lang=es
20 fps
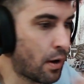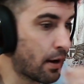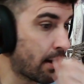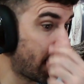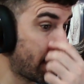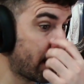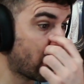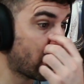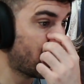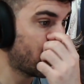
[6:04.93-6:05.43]

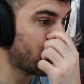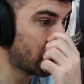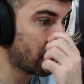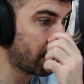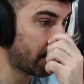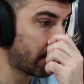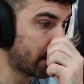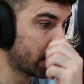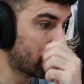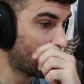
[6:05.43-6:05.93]
hagas
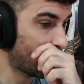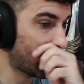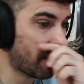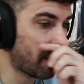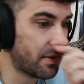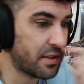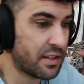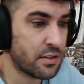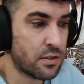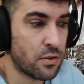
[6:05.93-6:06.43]
exclusiva.
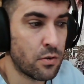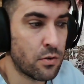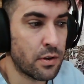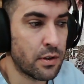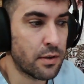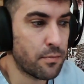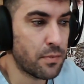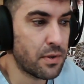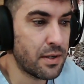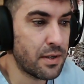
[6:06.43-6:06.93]
Seguramente si no
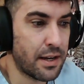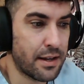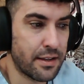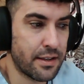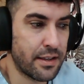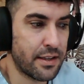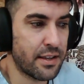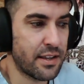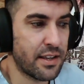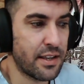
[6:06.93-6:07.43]
es, mira,
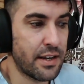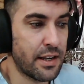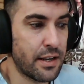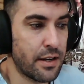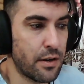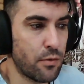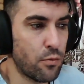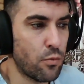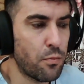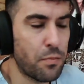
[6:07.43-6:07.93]
eh,
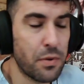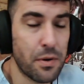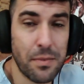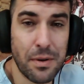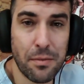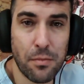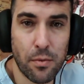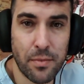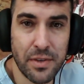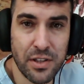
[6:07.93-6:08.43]
en, un
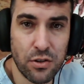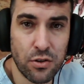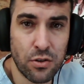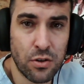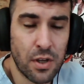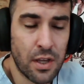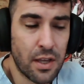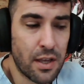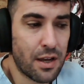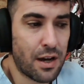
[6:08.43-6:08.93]
primer momento
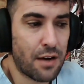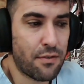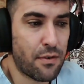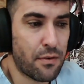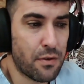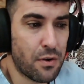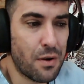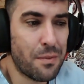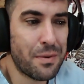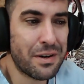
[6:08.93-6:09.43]
a
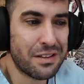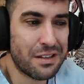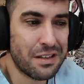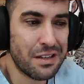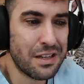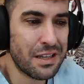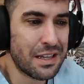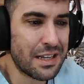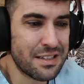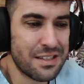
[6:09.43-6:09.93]
Fabiola
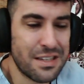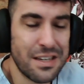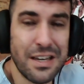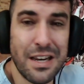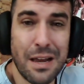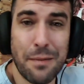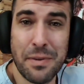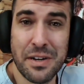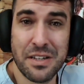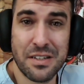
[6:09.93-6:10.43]
Martínez casi ni
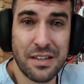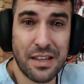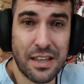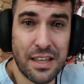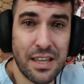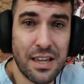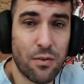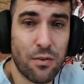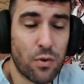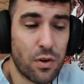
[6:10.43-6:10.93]
la
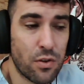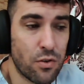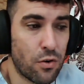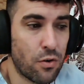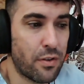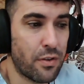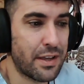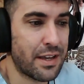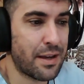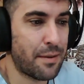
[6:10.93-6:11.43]
perseguían cuando
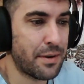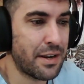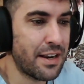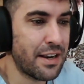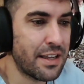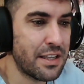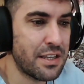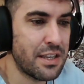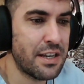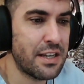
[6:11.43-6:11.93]
lo de
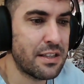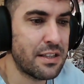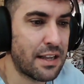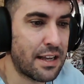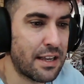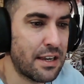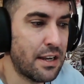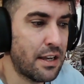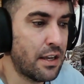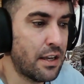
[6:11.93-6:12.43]
Gabriela Guillén y
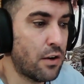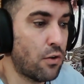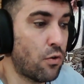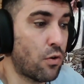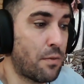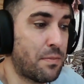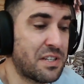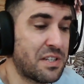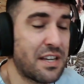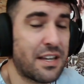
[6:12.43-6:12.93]
tal. Lo
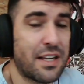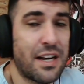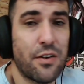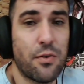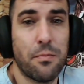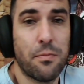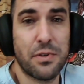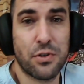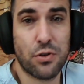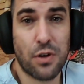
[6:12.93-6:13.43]
que pasa es, claro,
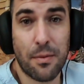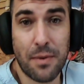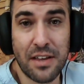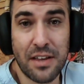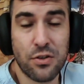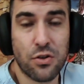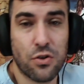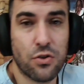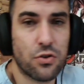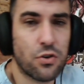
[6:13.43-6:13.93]
empezó a hablar
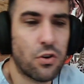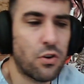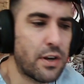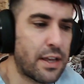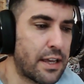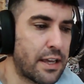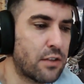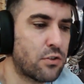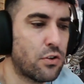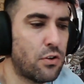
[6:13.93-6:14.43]
en
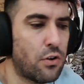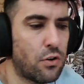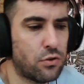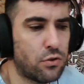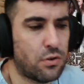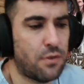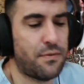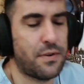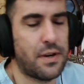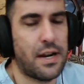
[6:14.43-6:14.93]
Sonsoles, esto y lo
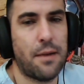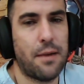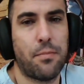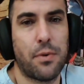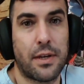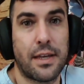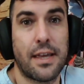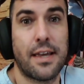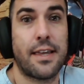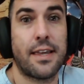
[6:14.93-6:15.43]
otro, al final,
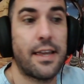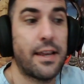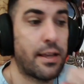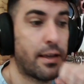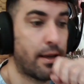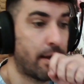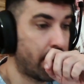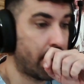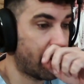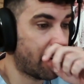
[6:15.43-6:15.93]
pues, ¿qué
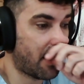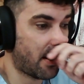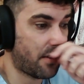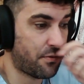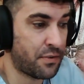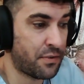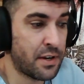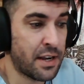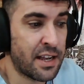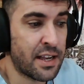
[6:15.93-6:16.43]
quiere? Al
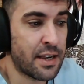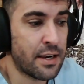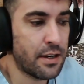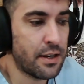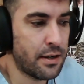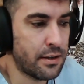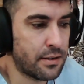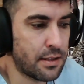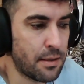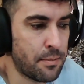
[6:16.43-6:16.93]

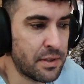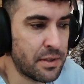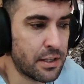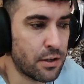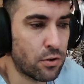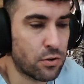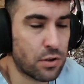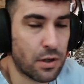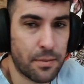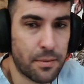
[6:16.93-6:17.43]
final te
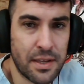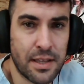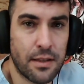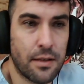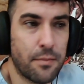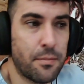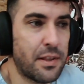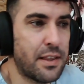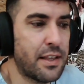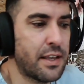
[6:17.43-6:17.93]
metes otra
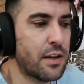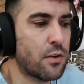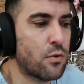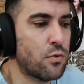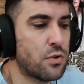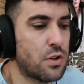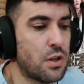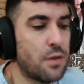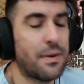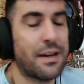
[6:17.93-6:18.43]
vez, vendes
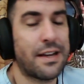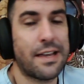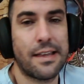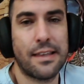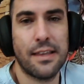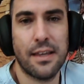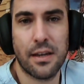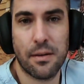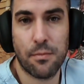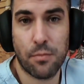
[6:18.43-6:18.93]
exclusiva, ¿qué
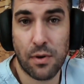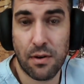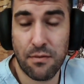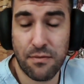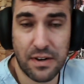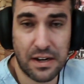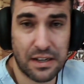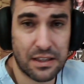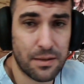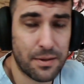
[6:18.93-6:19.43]
quiere? Pues al
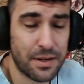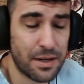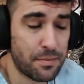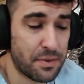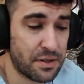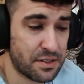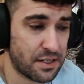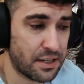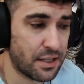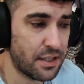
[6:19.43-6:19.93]
final te van a
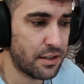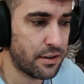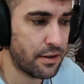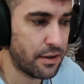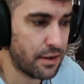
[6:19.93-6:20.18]
perseguir.